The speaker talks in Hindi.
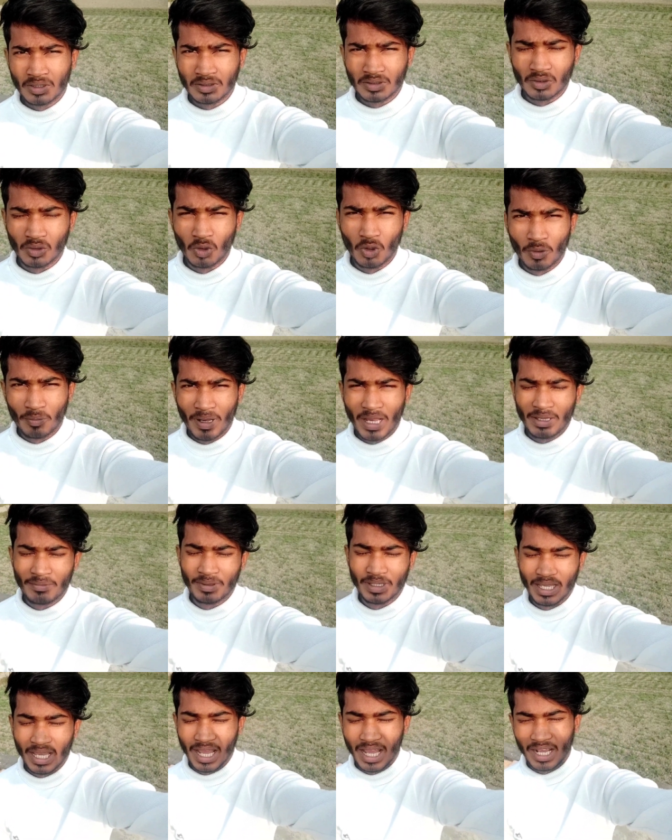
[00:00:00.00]
तो लो भाई
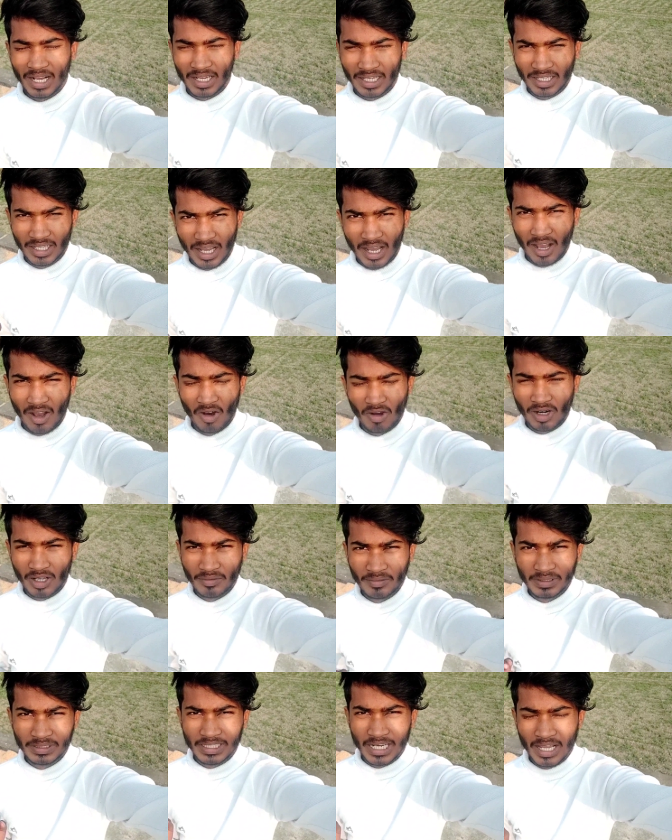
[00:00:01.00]
मैं आ गया और
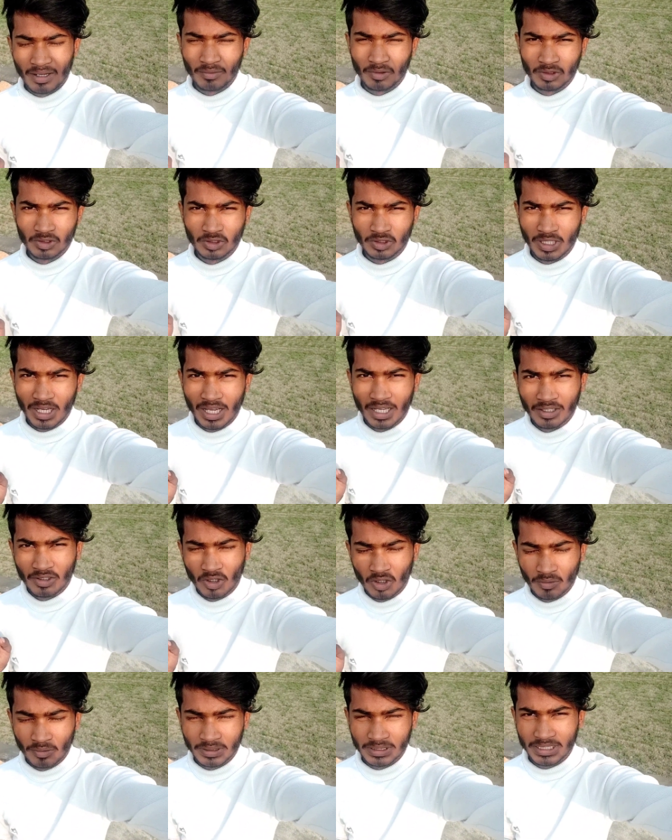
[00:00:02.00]
अभी टाइम हो चुका है
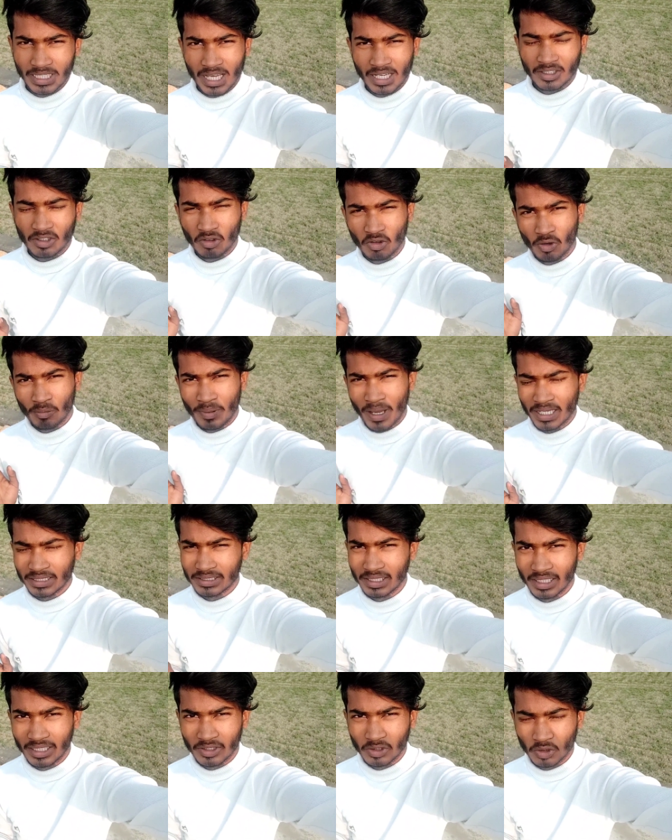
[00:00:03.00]
नौ बज गया है क्योंकि मैं आज
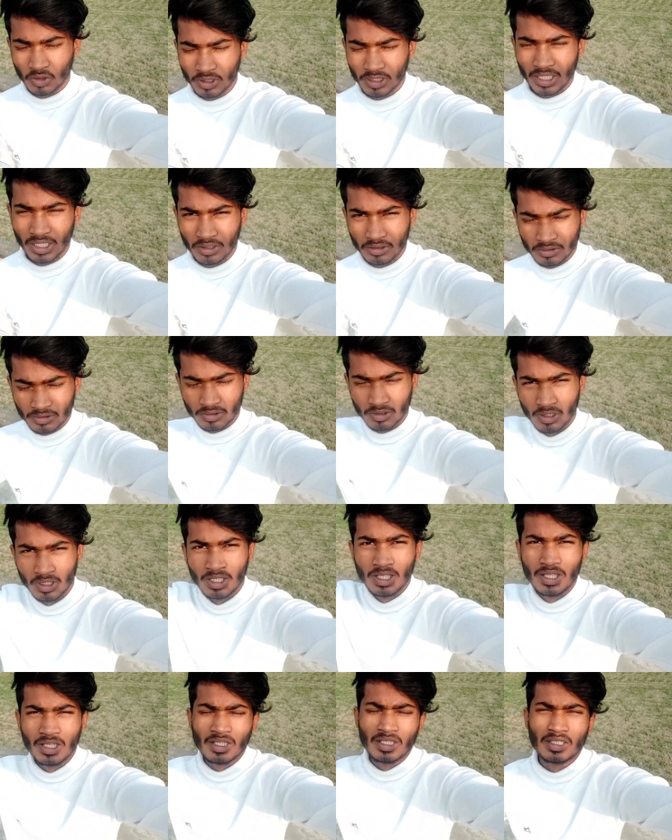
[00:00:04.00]
लेट हो गया हूँ
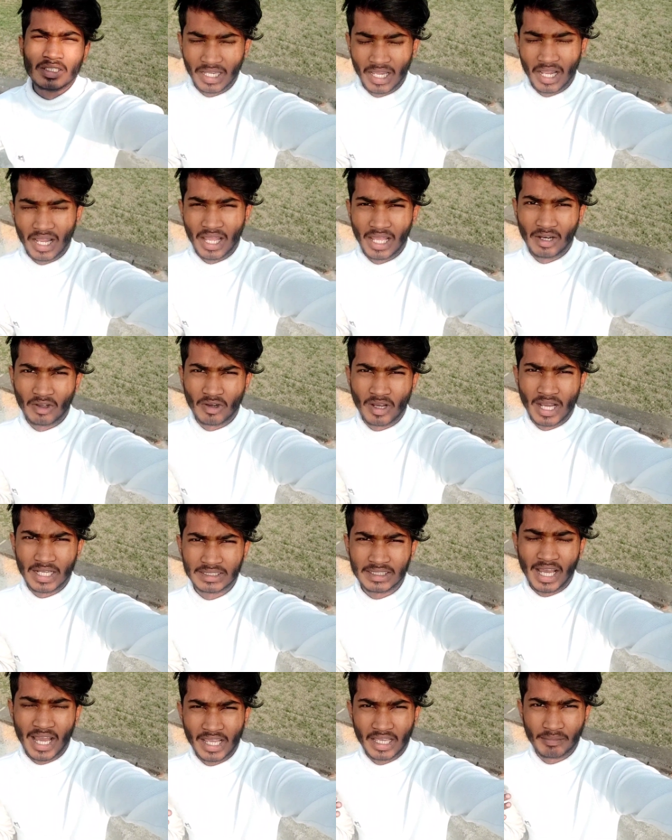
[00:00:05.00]
हेलो
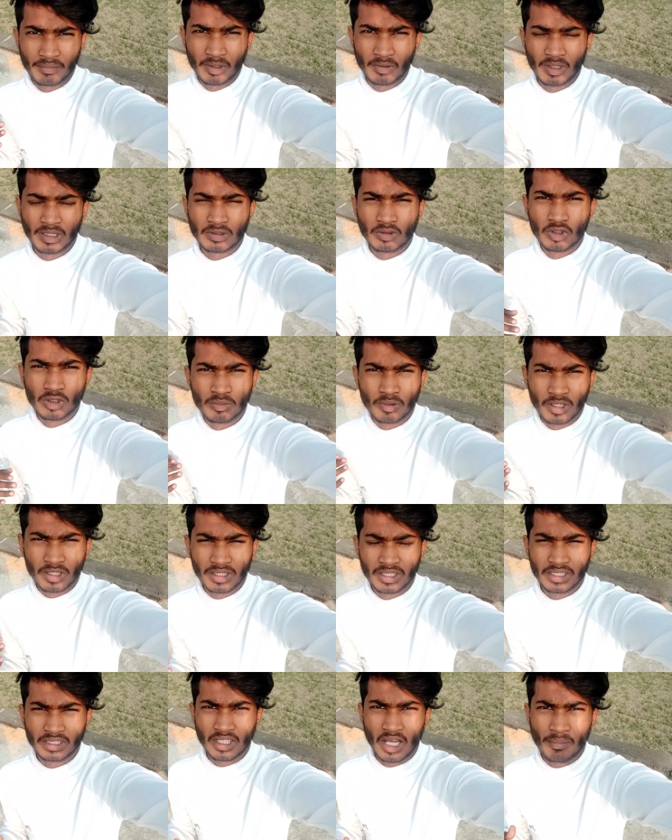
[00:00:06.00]
गाइज हाय एवरीवन गुड
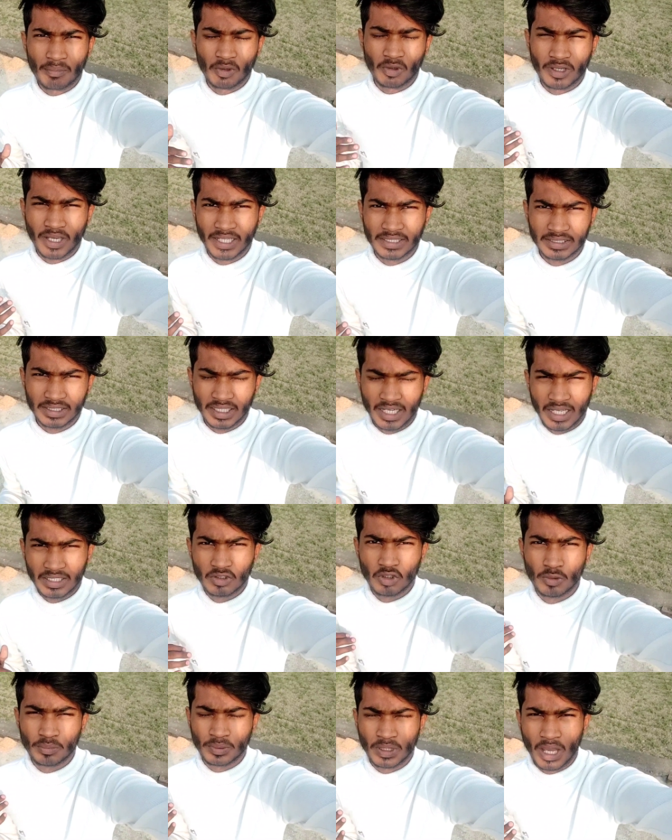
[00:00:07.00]
मॉर्निंग तो आप लोग कैसे हैं आई
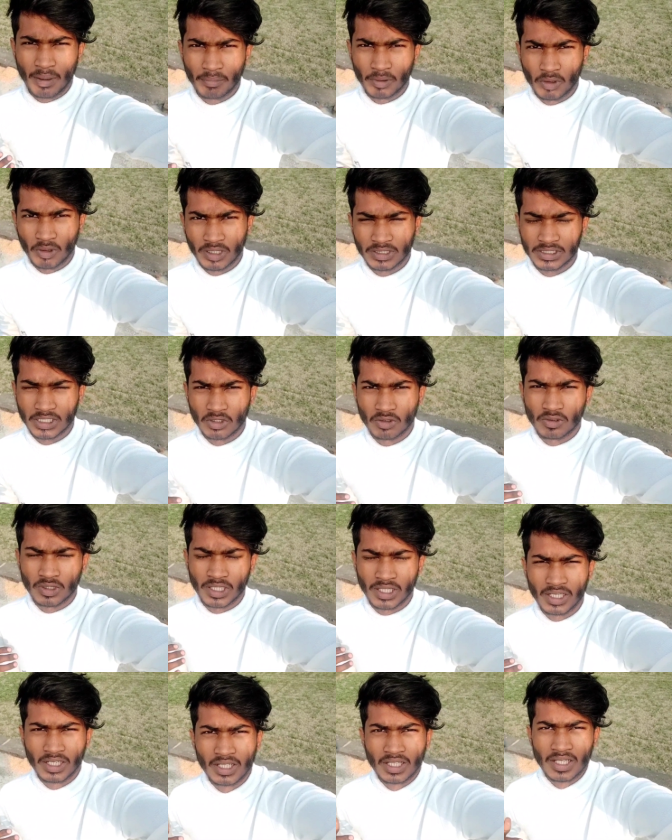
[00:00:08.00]
होप कि आप लोग अच्छे
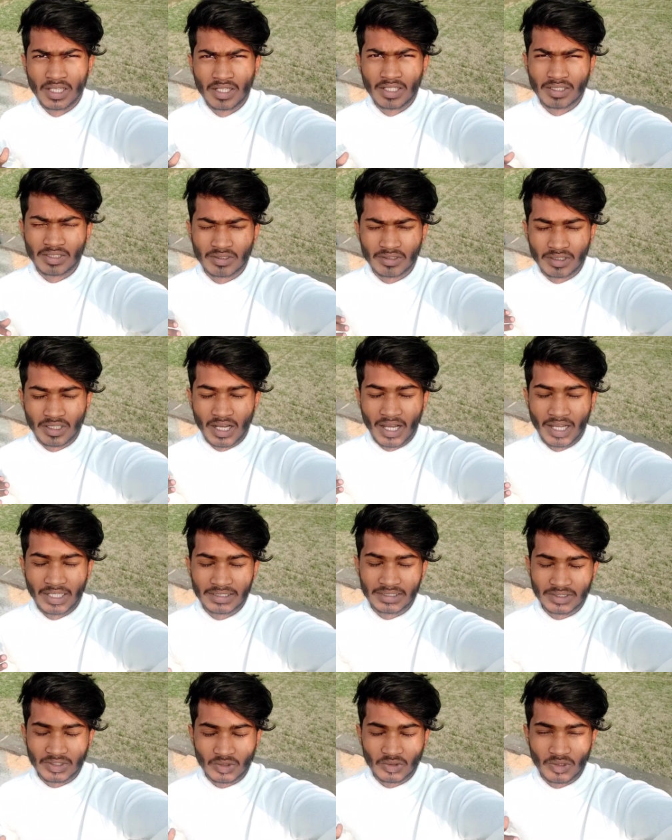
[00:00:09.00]
होंगे तो
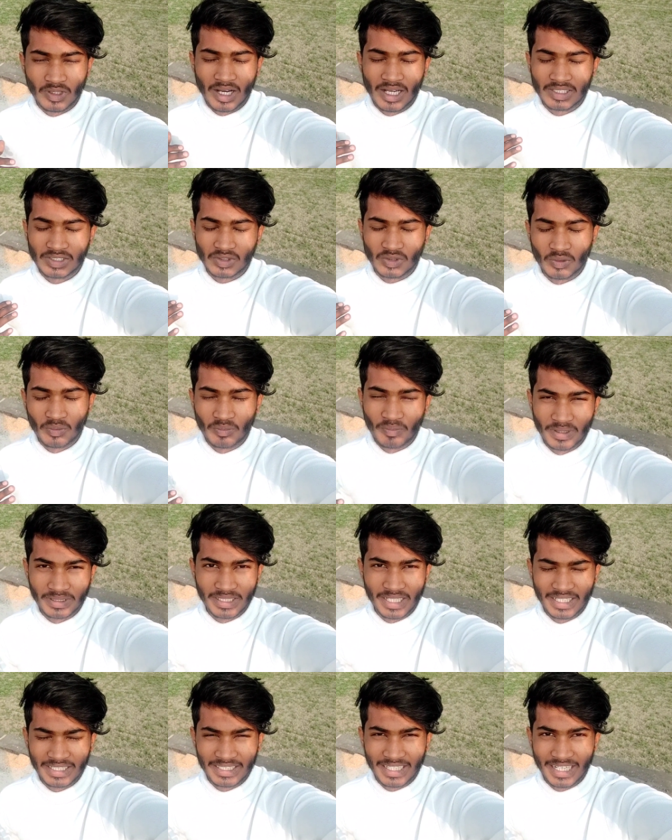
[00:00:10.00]
गाइज तो आज तो
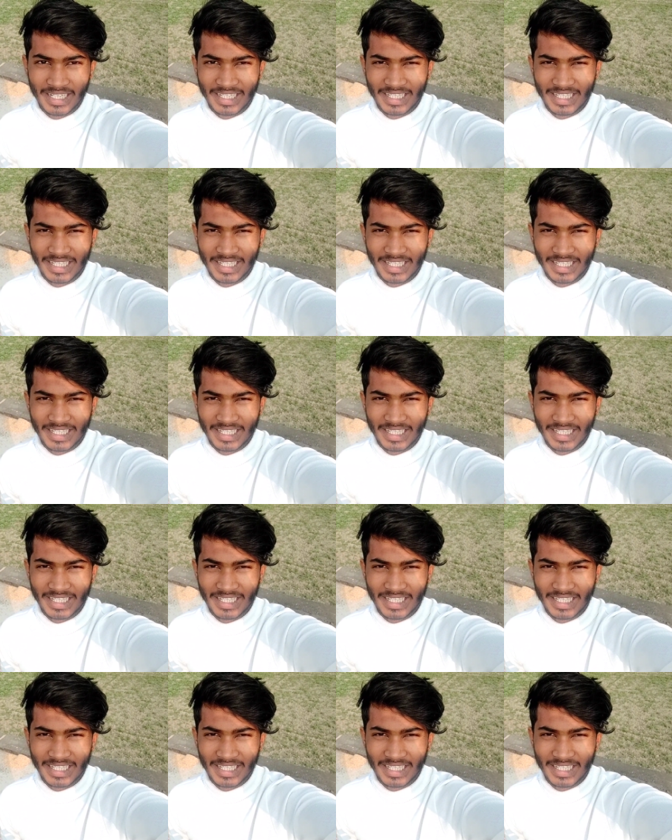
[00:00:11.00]
मज़ा ही आ